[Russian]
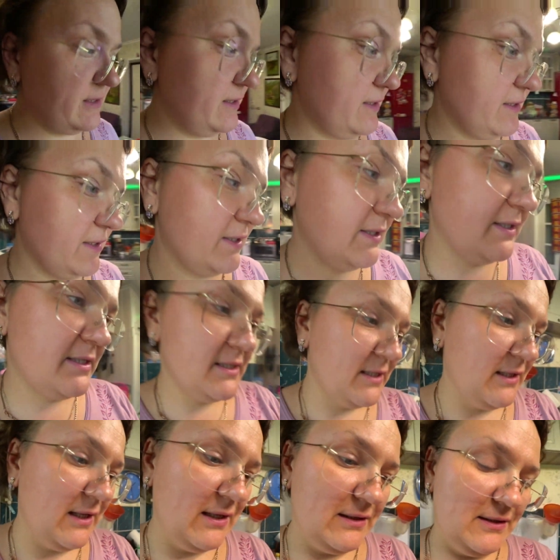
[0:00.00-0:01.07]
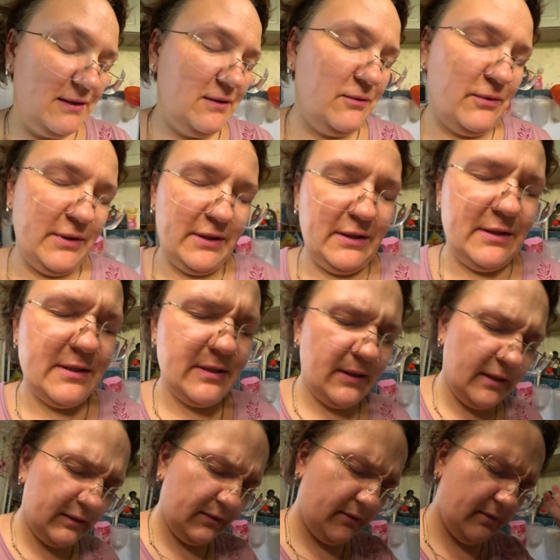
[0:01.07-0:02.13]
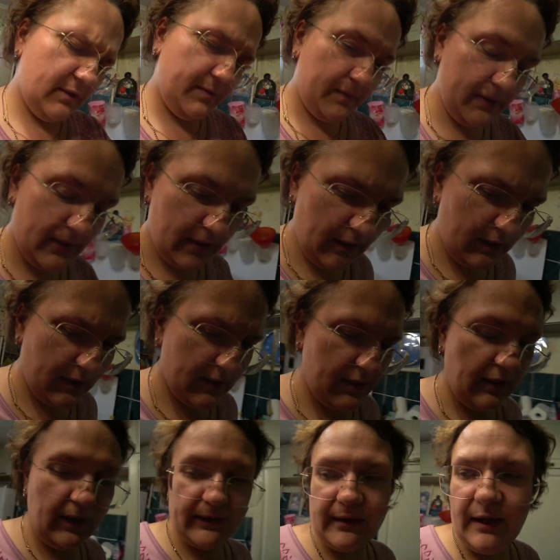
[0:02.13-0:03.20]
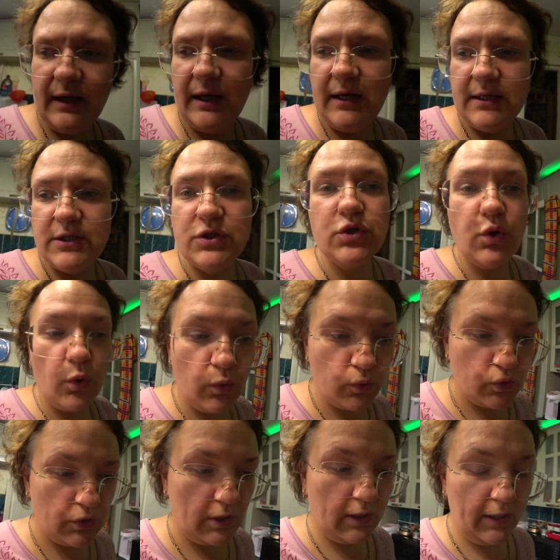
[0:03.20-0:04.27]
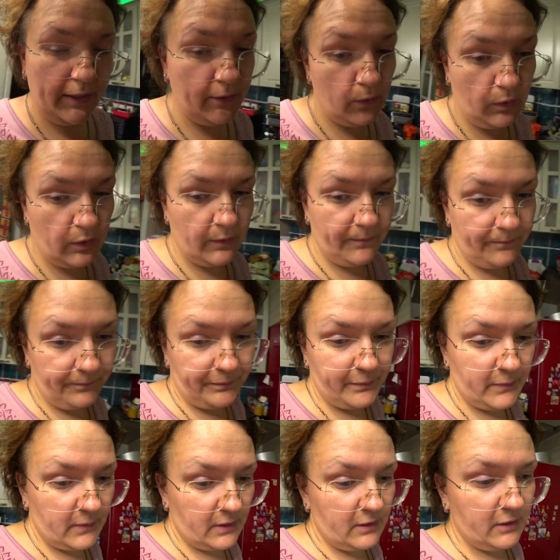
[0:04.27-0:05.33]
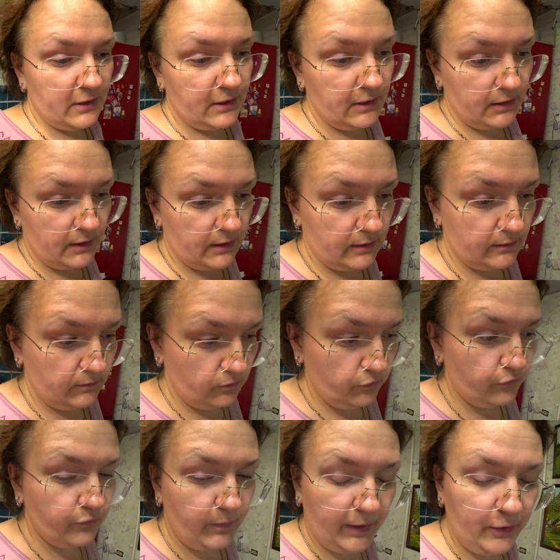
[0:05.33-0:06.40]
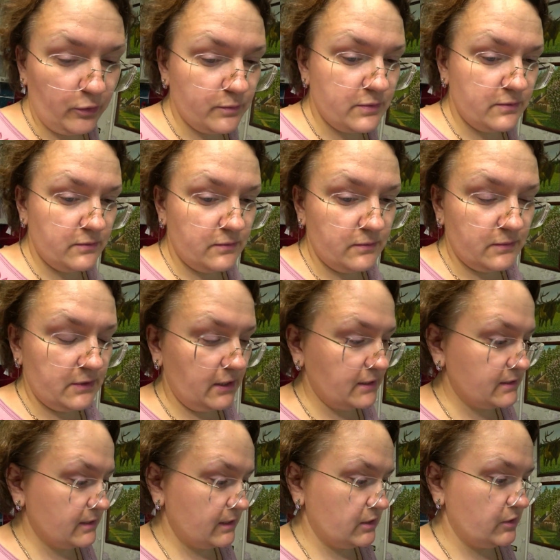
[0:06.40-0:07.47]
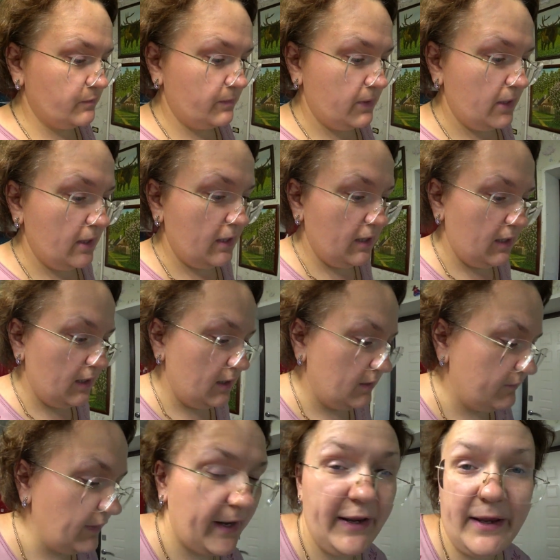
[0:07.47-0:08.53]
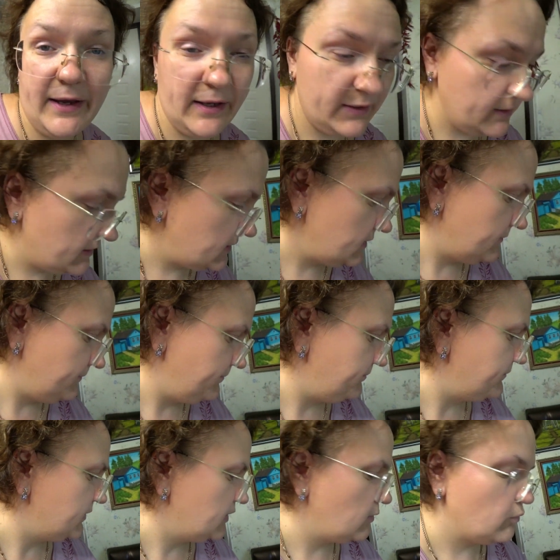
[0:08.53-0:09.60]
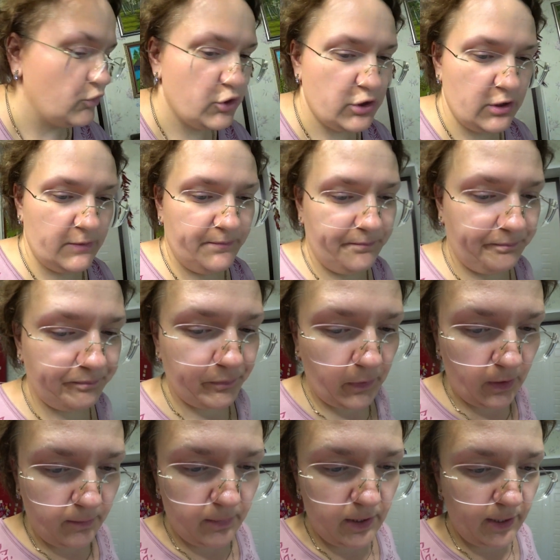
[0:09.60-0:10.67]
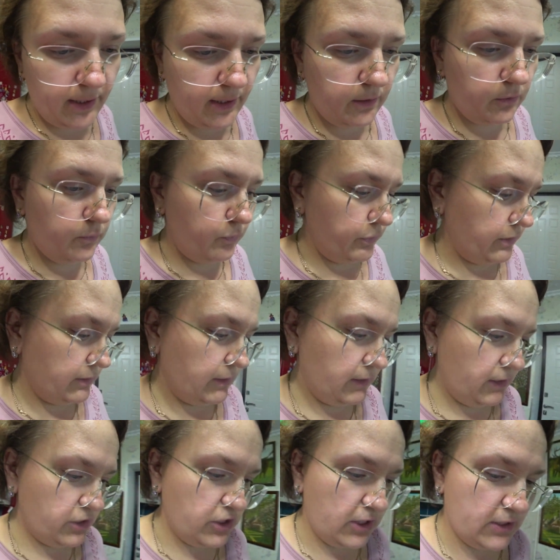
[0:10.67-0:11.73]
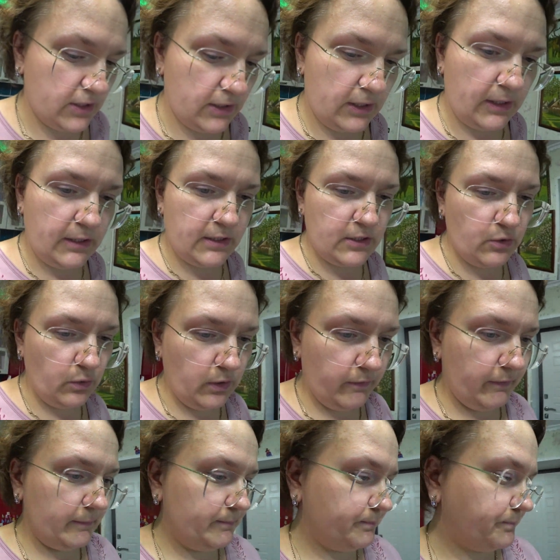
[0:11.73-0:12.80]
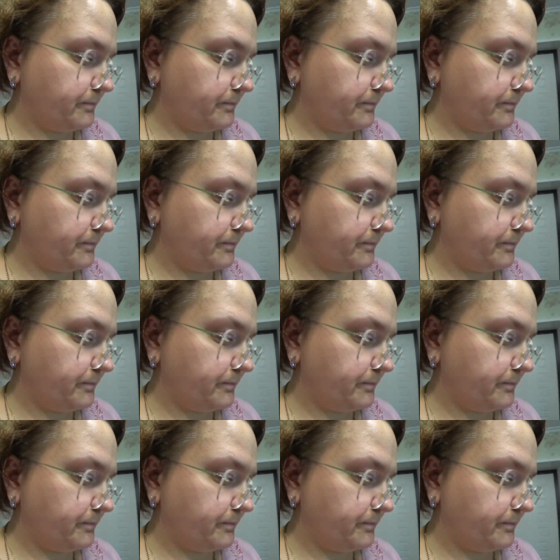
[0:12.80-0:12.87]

э, салат. Ой, не салат. Не салат. Соус огонек. Э, ну, в моем, так скажем, варианте. Потому что маленько он будет отличаться от традиционного.